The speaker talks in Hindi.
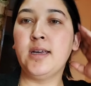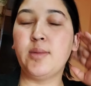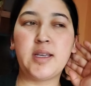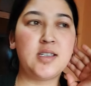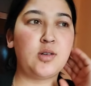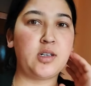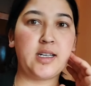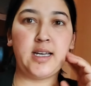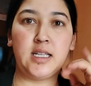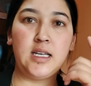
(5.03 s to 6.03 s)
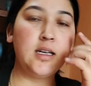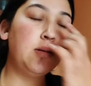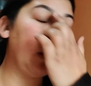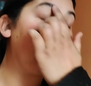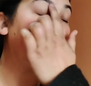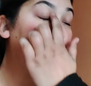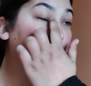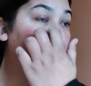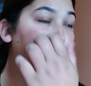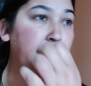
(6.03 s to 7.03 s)
मैं गीज़र ऑन पे नहीं थी पापा ने
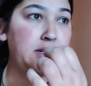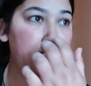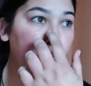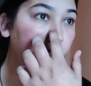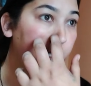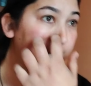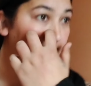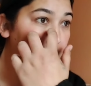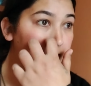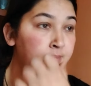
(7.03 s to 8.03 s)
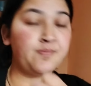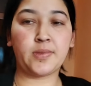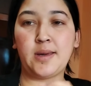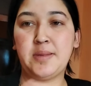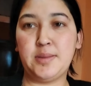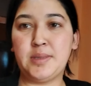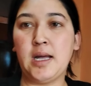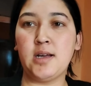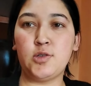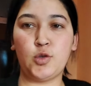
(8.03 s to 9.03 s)
गाय को पानी ले जाना होता है मतलब
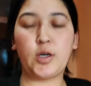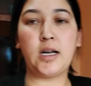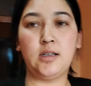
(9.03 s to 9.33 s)
जो